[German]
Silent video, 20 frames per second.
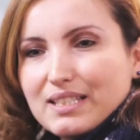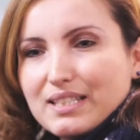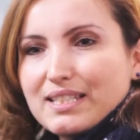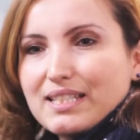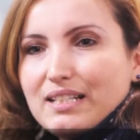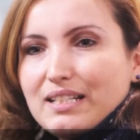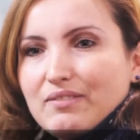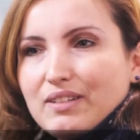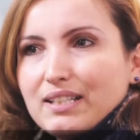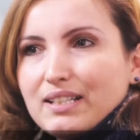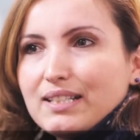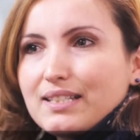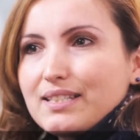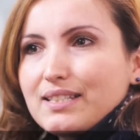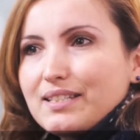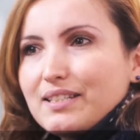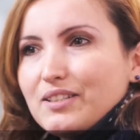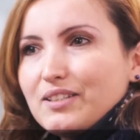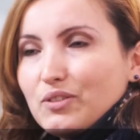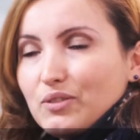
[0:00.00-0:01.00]
Ziel war, dass
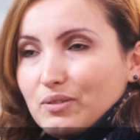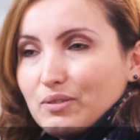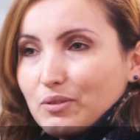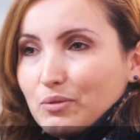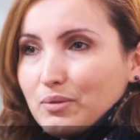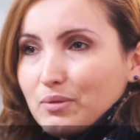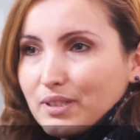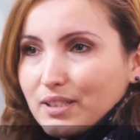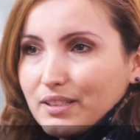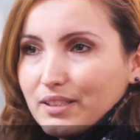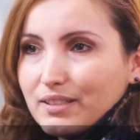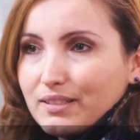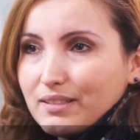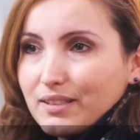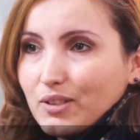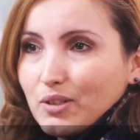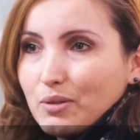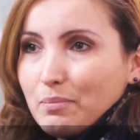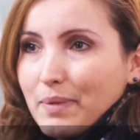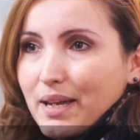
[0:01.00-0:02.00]
die Jugendlichen
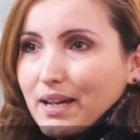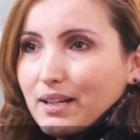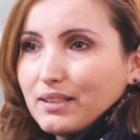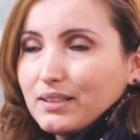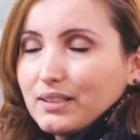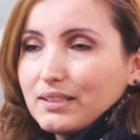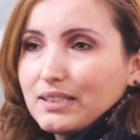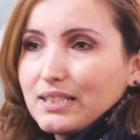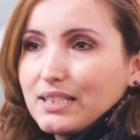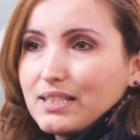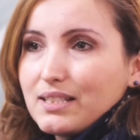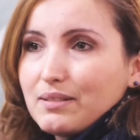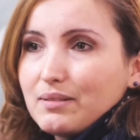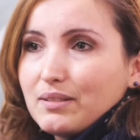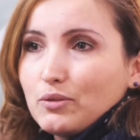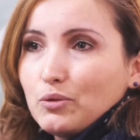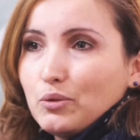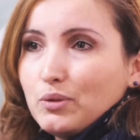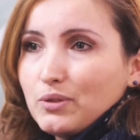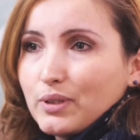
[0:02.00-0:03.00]
auch merken, dass
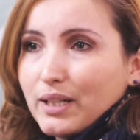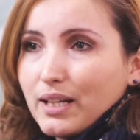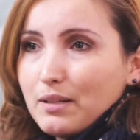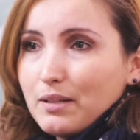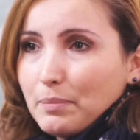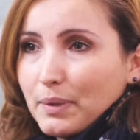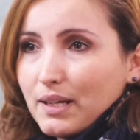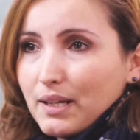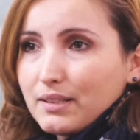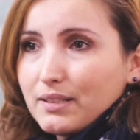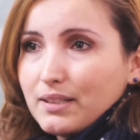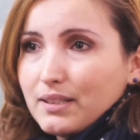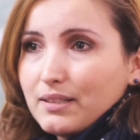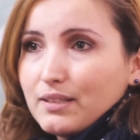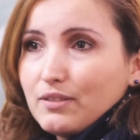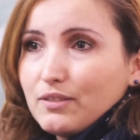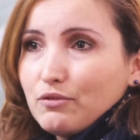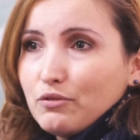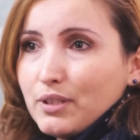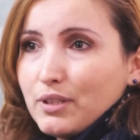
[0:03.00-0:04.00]
kulturelle Praktiken,
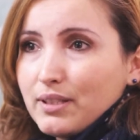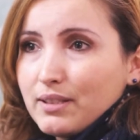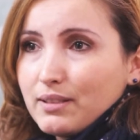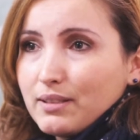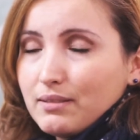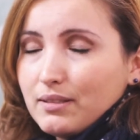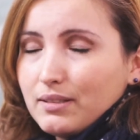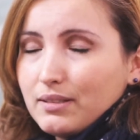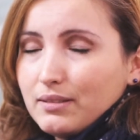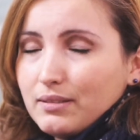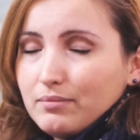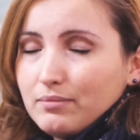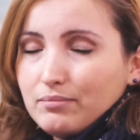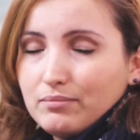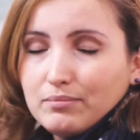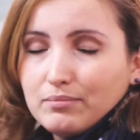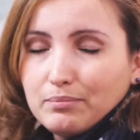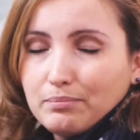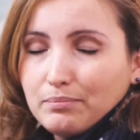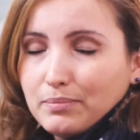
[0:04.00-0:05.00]
die früher äh,
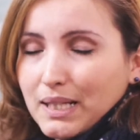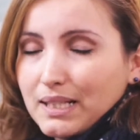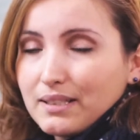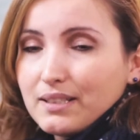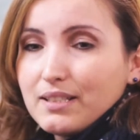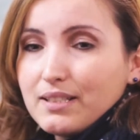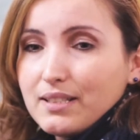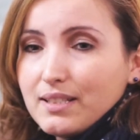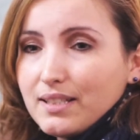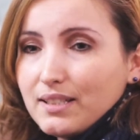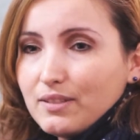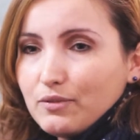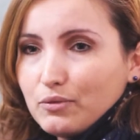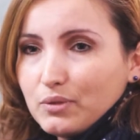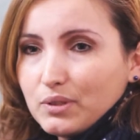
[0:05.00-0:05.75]
praktiziert